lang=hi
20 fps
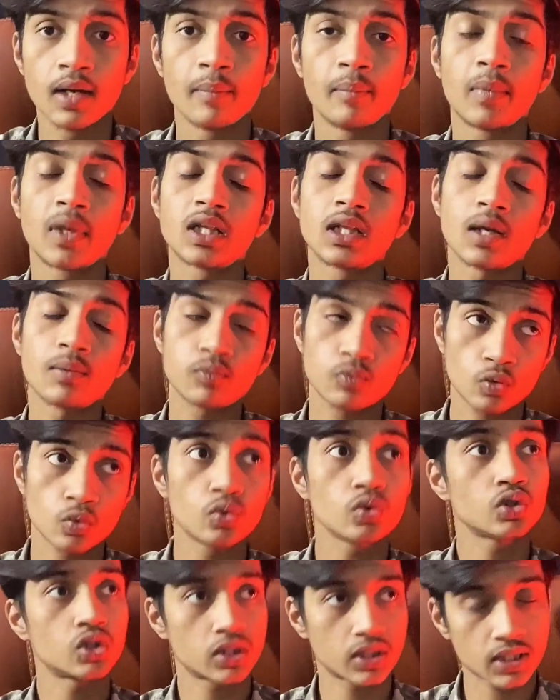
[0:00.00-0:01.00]
मतलब
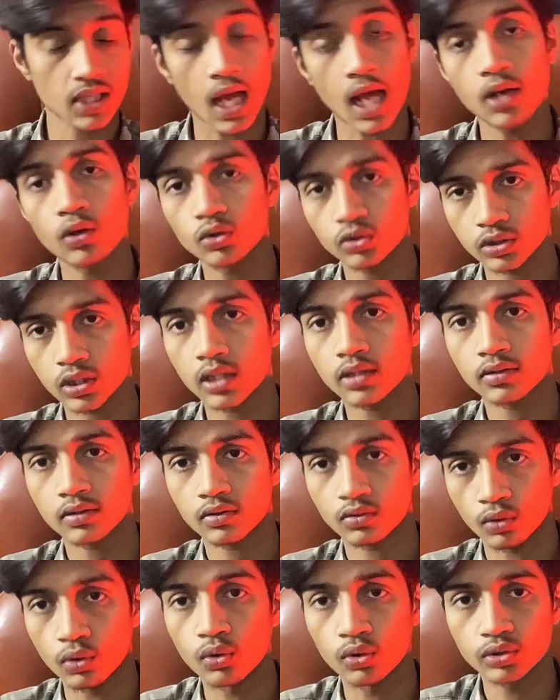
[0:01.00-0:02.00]
कुछ सालों तक
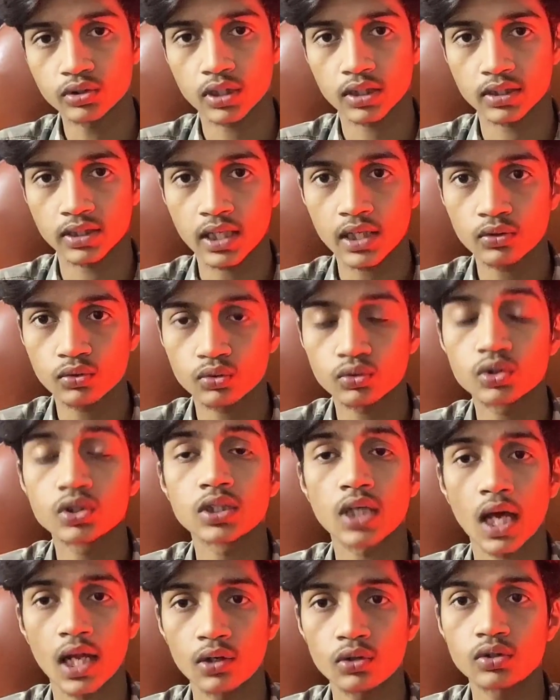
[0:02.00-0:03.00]
हो सकता है कुछ
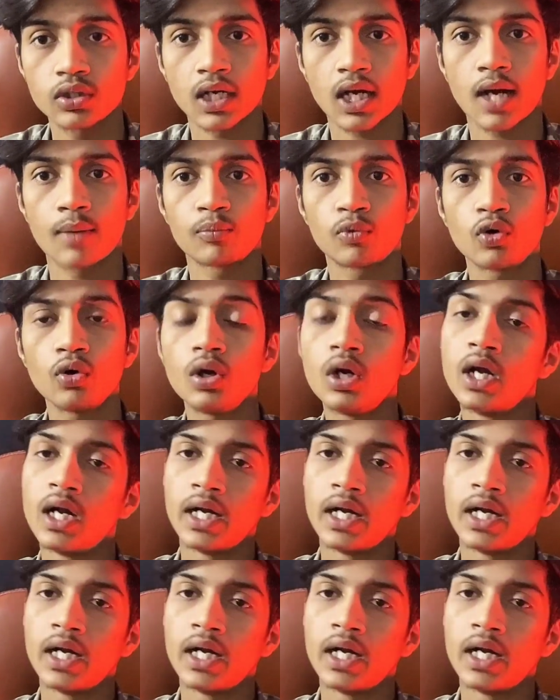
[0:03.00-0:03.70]
सालों तक आपको